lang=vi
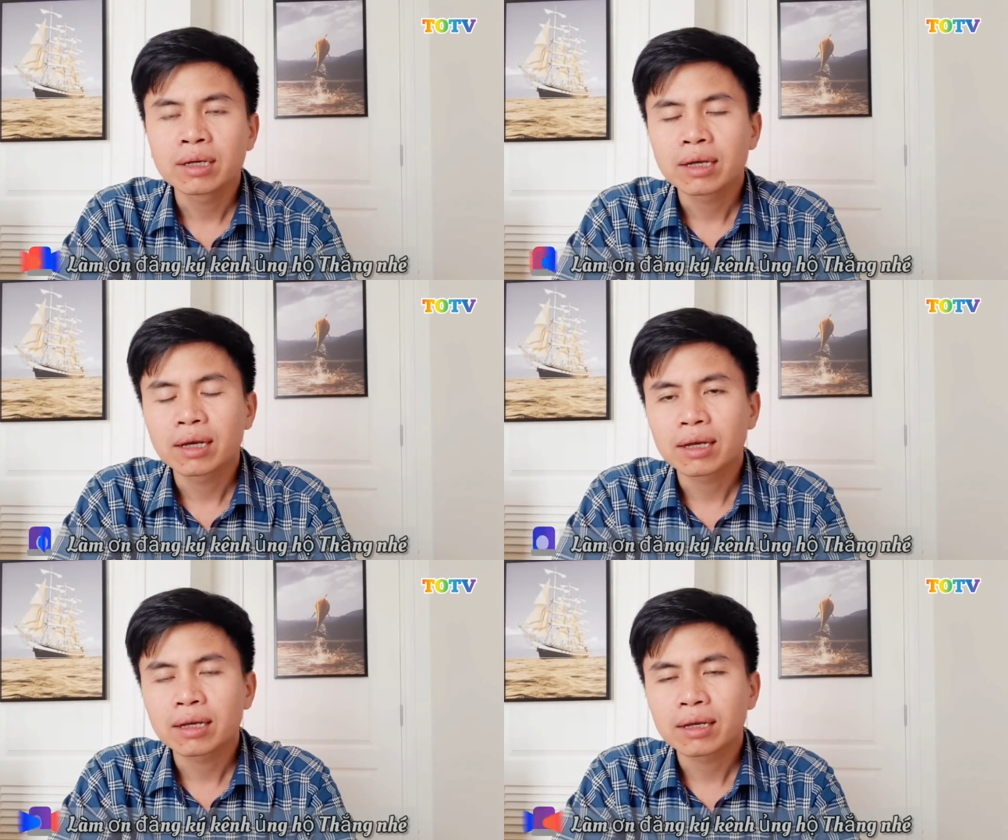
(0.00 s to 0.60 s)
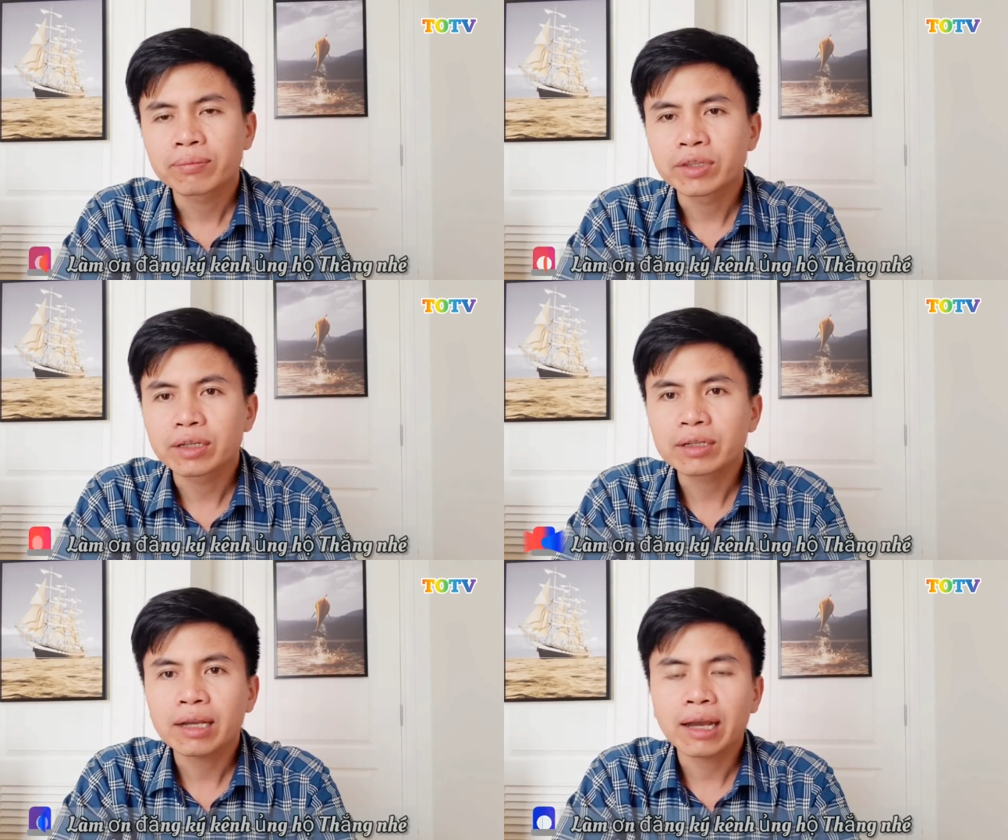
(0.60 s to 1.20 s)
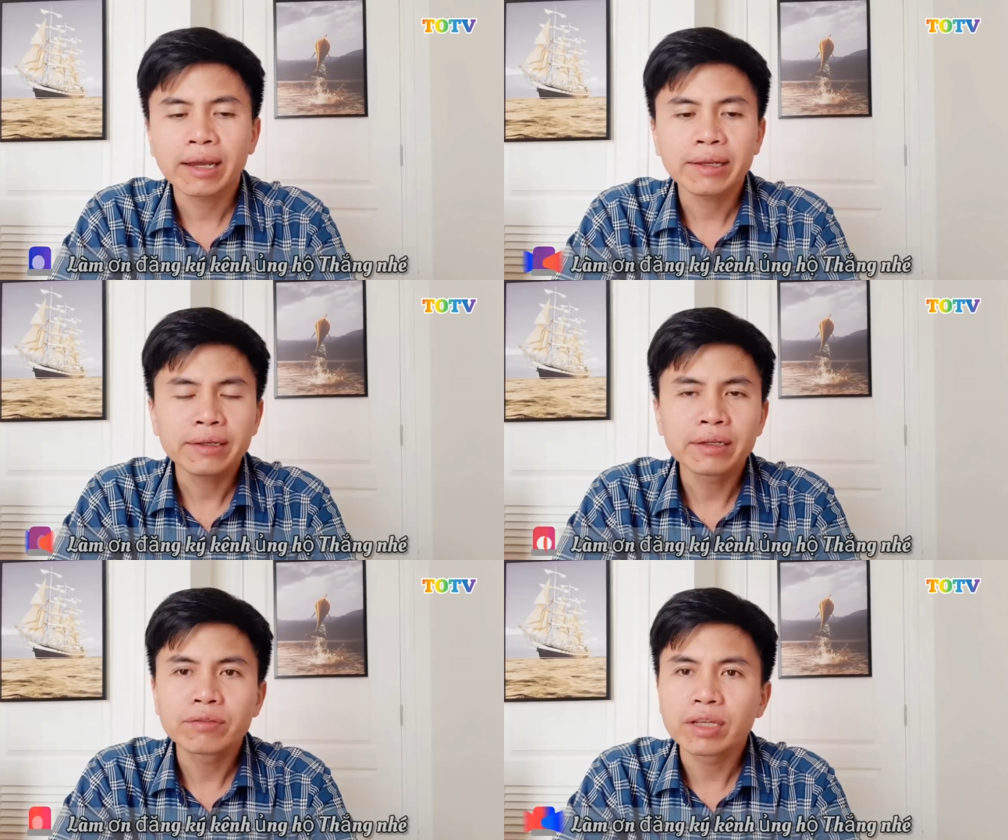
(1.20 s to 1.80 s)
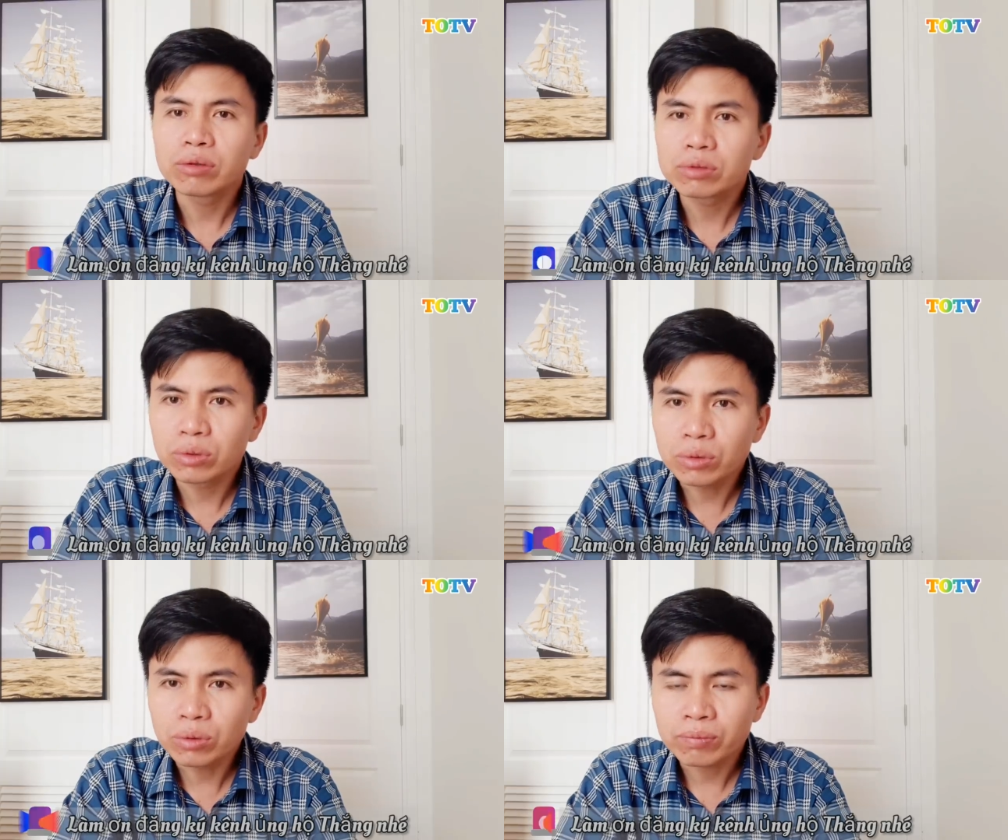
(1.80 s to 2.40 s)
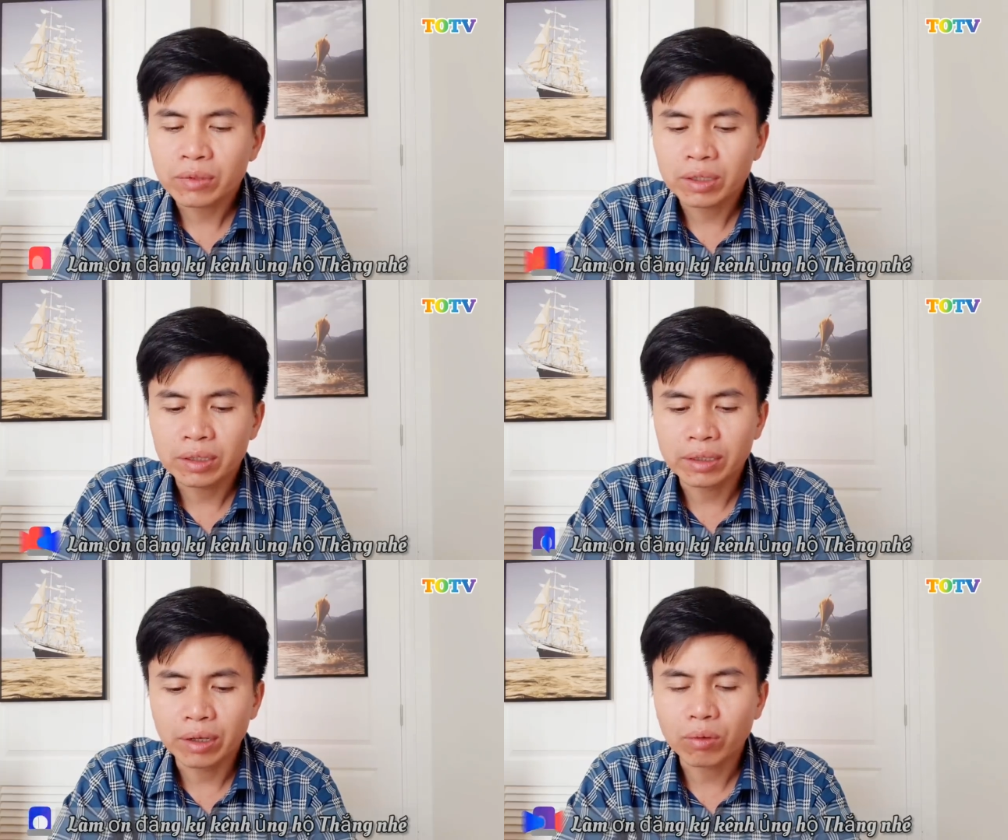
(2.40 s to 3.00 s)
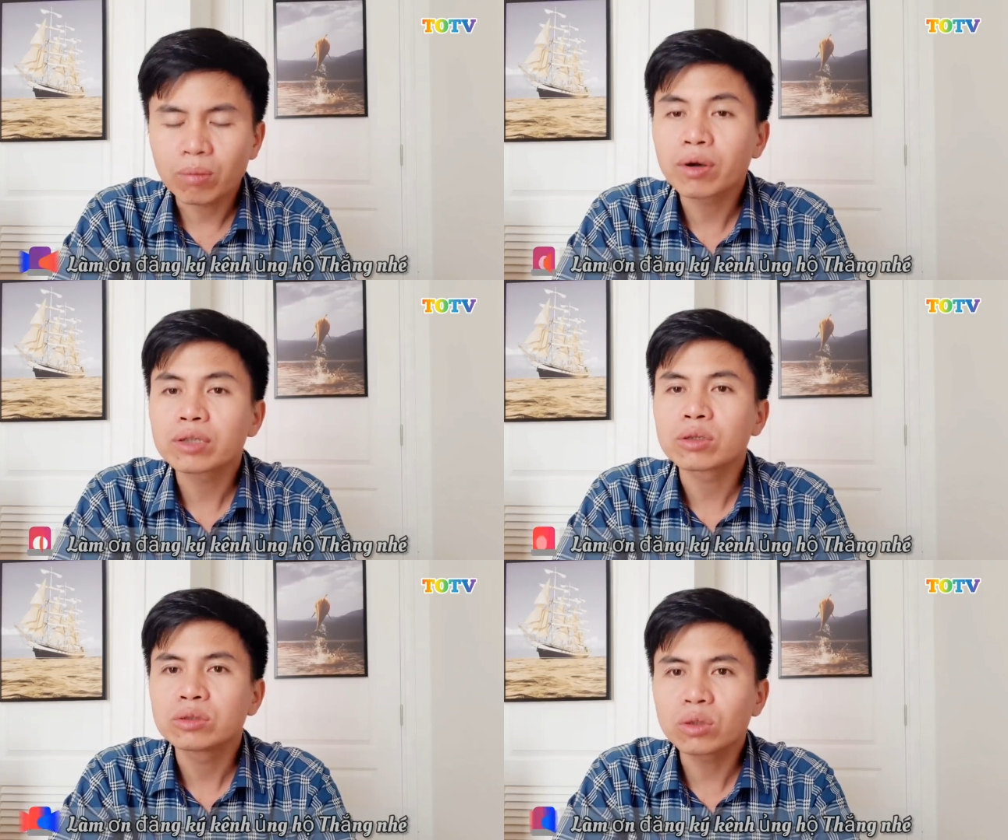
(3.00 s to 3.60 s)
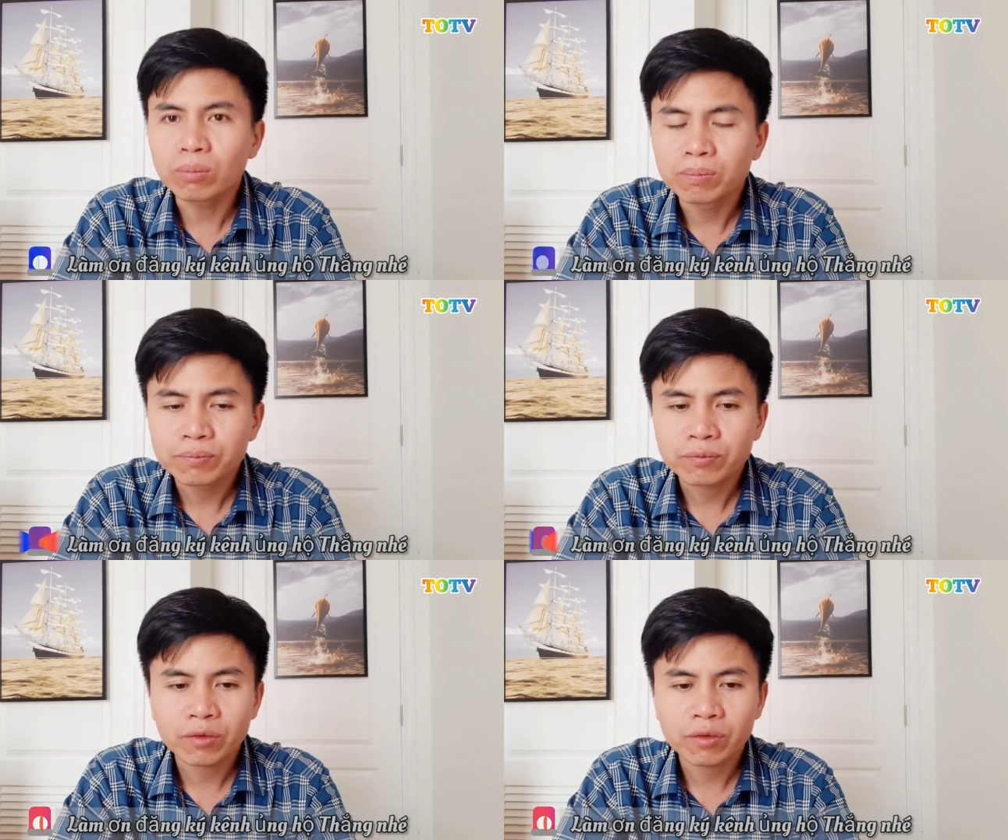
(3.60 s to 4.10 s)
uh, những cái đơn vị lưu trú thì đều có một cái chuẩn chung